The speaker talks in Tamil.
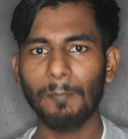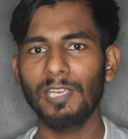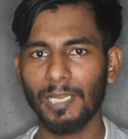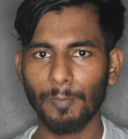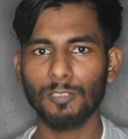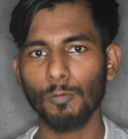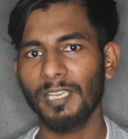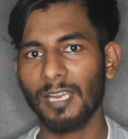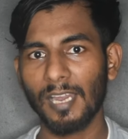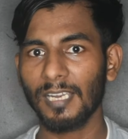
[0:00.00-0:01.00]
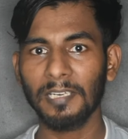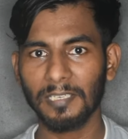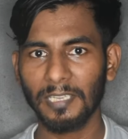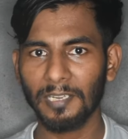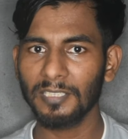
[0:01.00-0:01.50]
அப்படின்ற மாதிரி
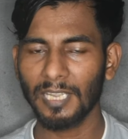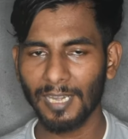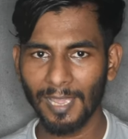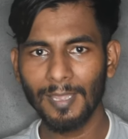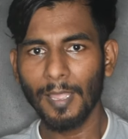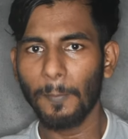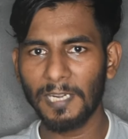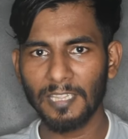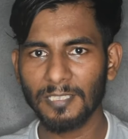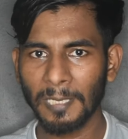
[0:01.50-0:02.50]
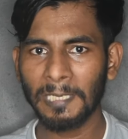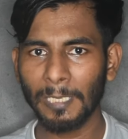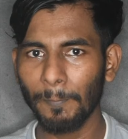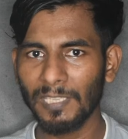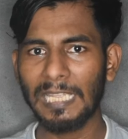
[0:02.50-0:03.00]
சொல்லியிருக்காங்களான்றது எனக்கு தெரியல பட் அந்த
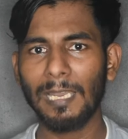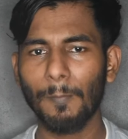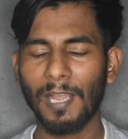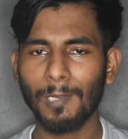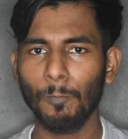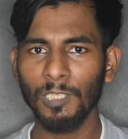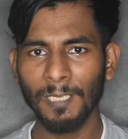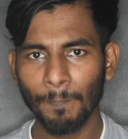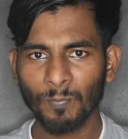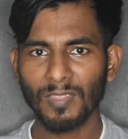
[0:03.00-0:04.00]
செட்டப் இதெல்லாம் பார்க்கும்போது